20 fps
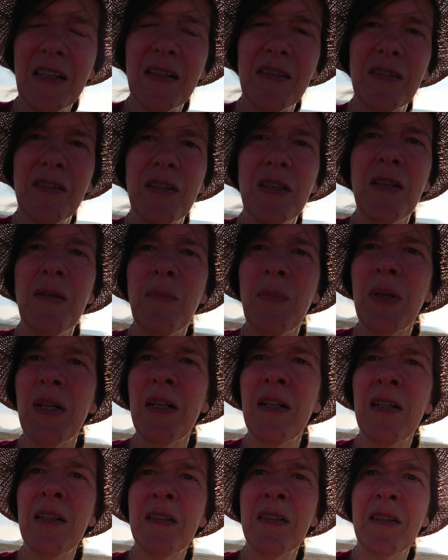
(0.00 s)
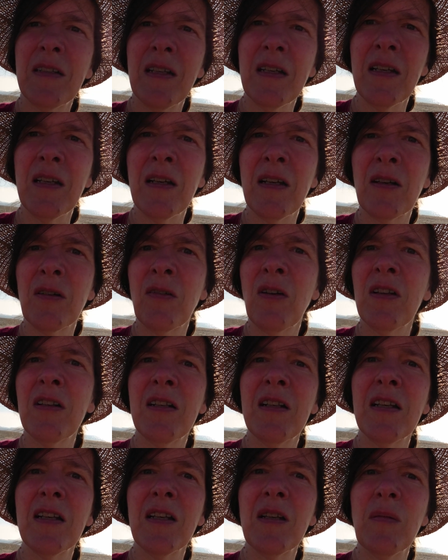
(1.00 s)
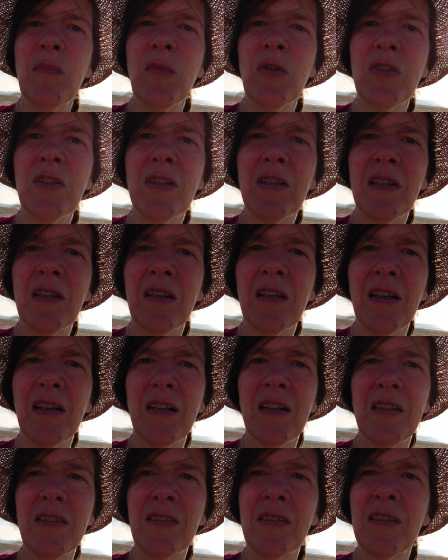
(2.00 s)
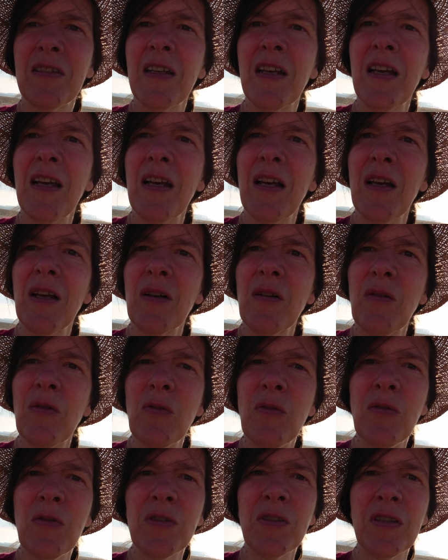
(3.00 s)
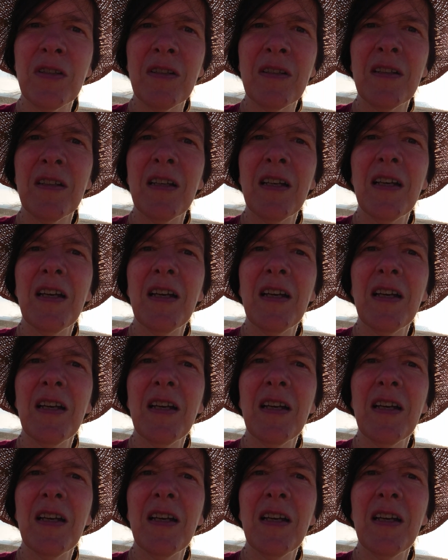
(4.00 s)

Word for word: Sinnbild der göttlichen Mutter, als große